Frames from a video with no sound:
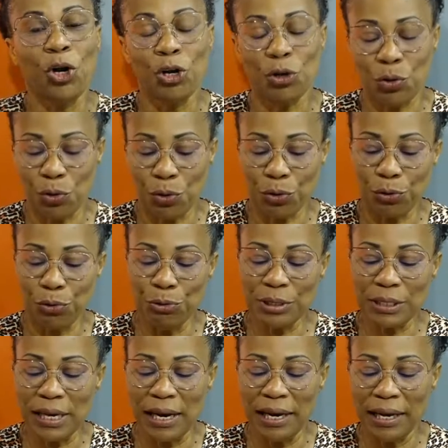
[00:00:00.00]
conclut
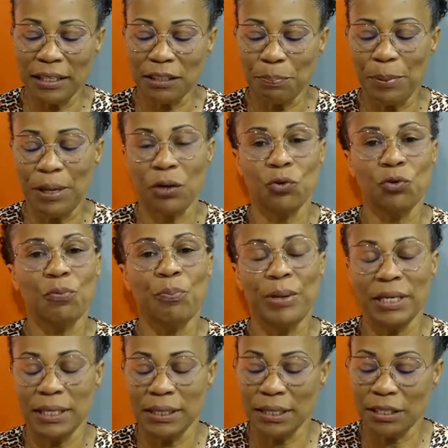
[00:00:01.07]
sa lettre par une
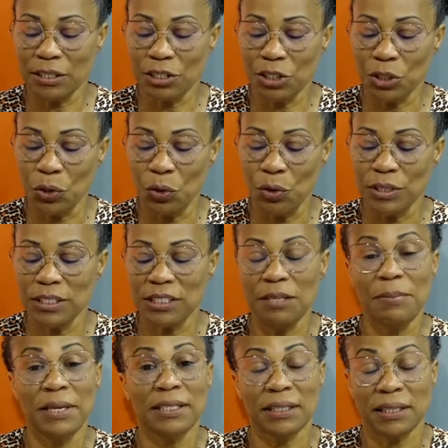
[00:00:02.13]
bénédiction
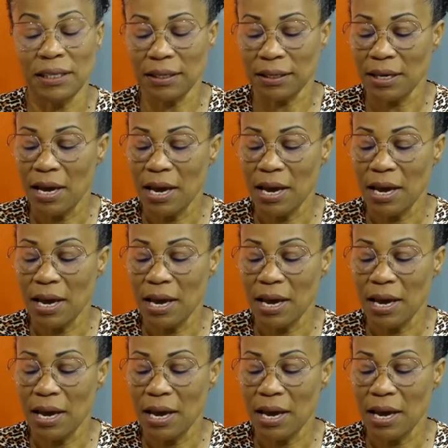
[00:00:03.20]
symétrique